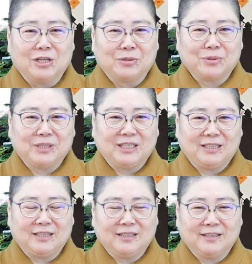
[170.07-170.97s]
所
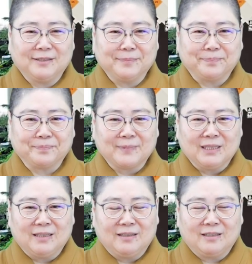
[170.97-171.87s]
以，嗯，
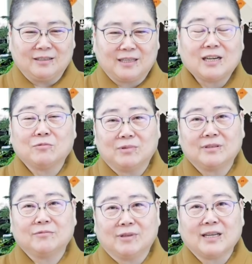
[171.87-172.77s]
呃，当然，我
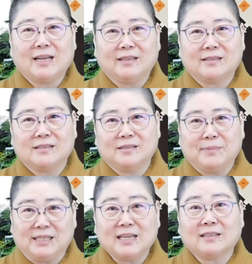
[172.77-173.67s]
我看的是
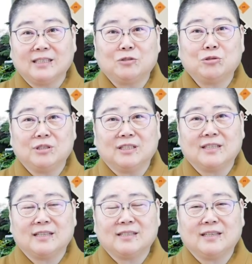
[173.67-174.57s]
每家地区的
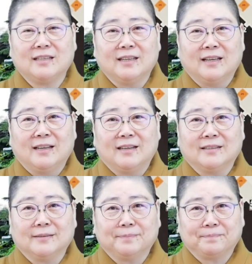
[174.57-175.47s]
这些，
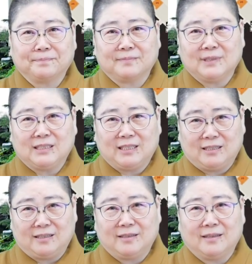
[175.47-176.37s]
嗯，一
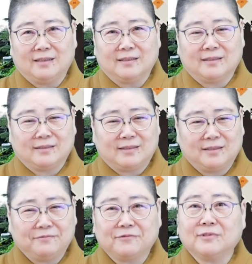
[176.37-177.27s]
些呃
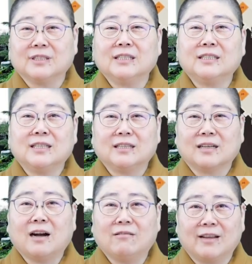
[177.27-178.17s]
政府的一些
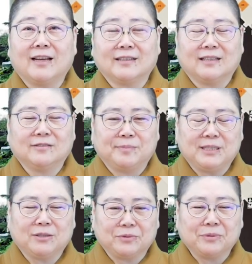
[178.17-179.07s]
考量，然后比
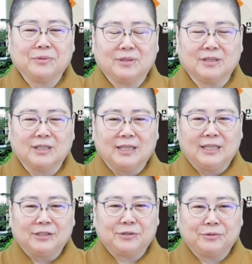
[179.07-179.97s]
较多啊，
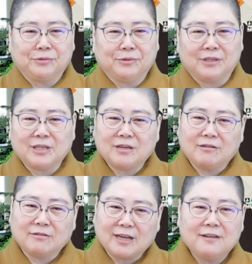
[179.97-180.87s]
就好像
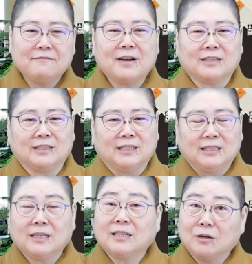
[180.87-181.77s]
要开放的。
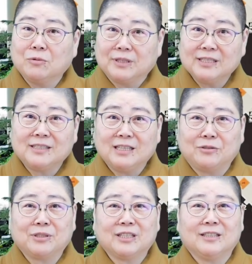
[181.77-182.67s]
当然，我自己也
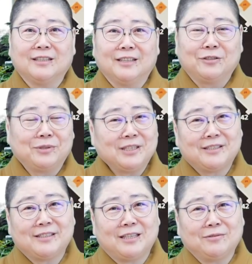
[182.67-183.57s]
觉得有件
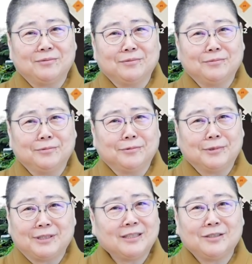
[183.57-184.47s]
事情，我
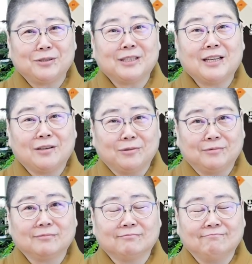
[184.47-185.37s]
我真的觉得要，
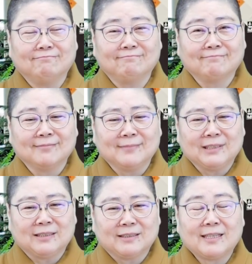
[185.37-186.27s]
嗯，
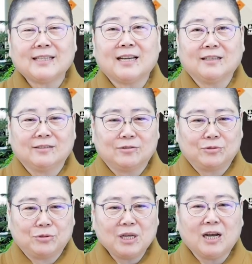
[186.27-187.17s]
大家
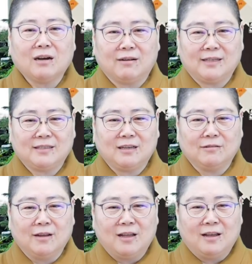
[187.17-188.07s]
最好还是
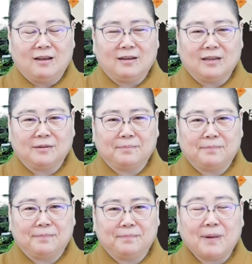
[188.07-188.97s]
要啊
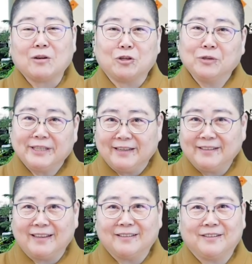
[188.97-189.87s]
保留一点
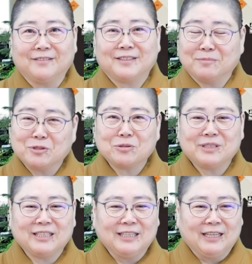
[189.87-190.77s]
点哈。怎么说
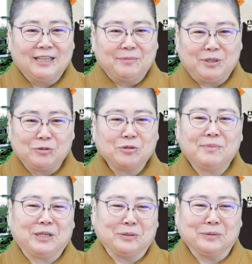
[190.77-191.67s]
呢？比如说
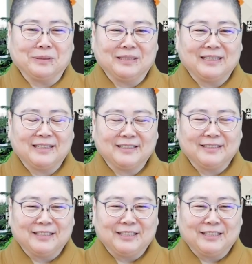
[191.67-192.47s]
美国啊，